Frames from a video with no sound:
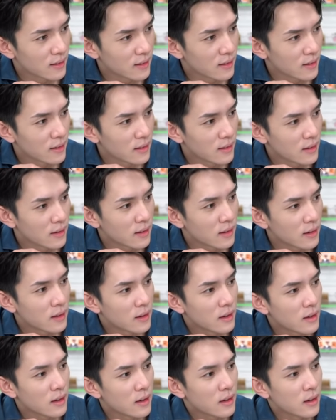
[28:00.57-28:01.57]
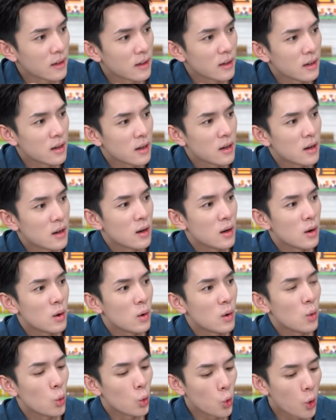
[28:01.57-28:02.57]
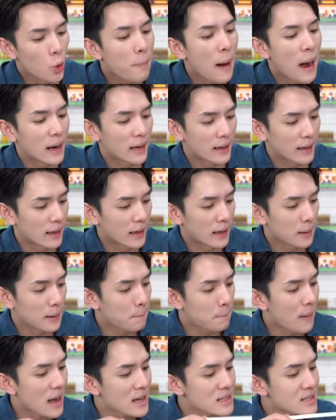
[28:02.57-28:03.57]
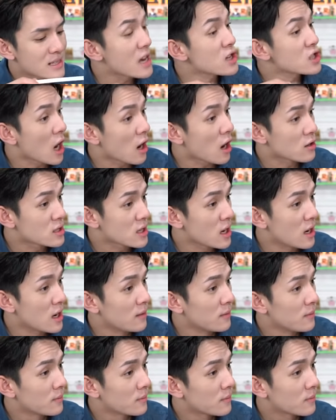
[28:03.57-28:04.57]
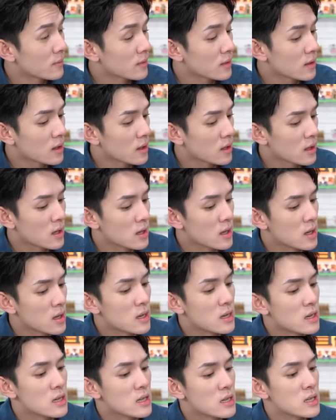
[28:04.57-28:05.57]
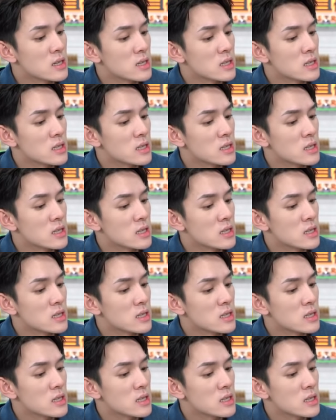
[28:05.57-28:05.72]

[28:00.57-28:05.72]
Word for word: 五百零八，五百零八三十毫升。谢谢。